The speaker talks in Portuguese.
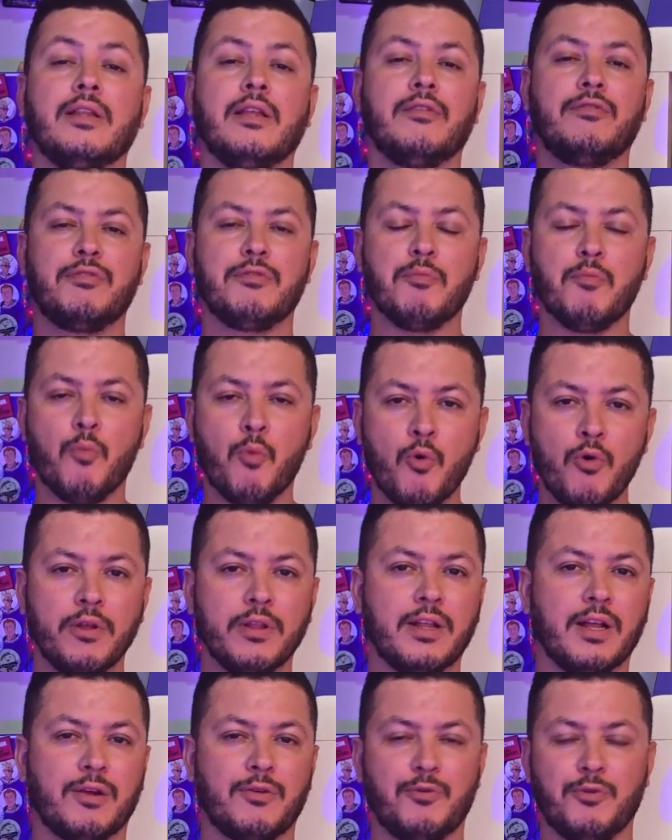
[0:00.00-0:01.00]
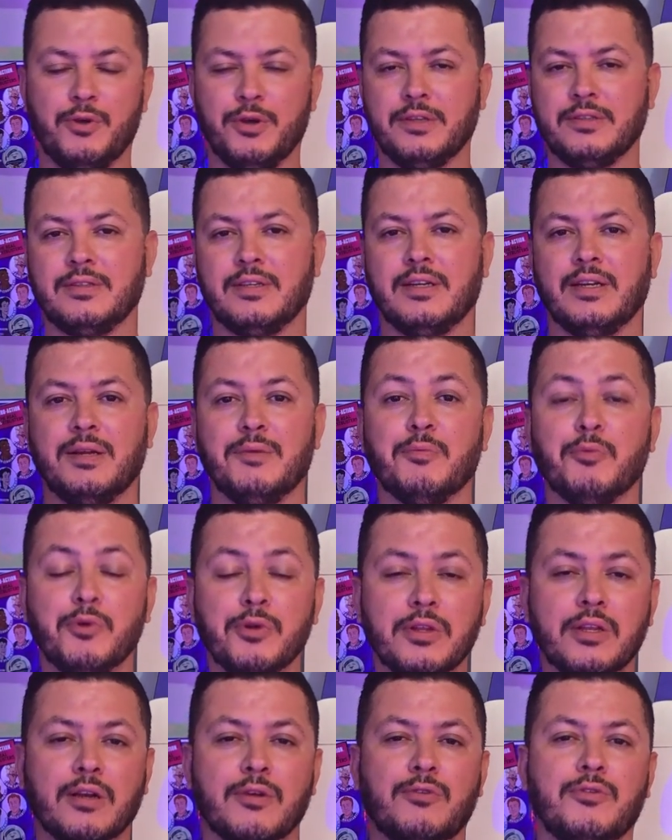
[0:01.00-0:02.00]
teve muita coisa, né,
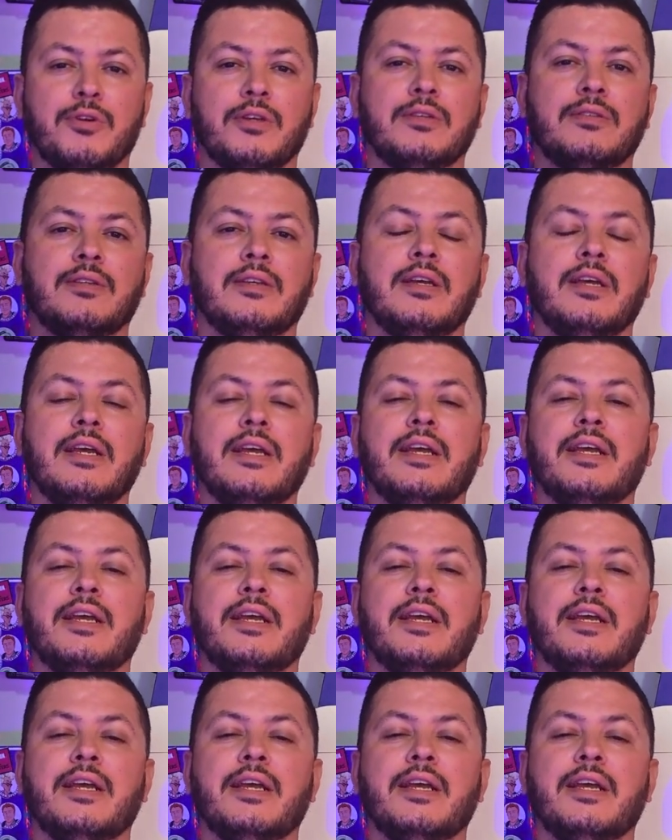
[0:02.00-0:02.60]
muita coisa